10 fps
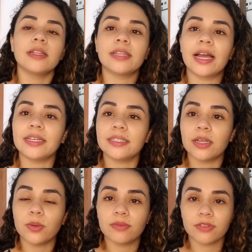Tá?
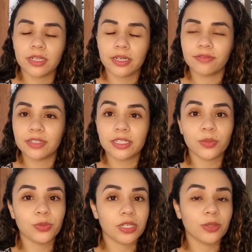Então, vou estar tá gravando aqui
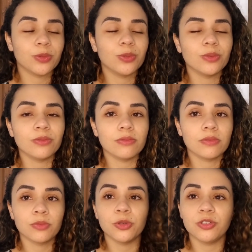um pouquinho do,
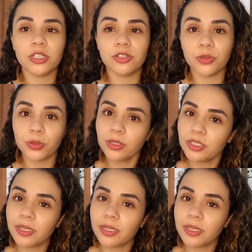no meu dia de hoje.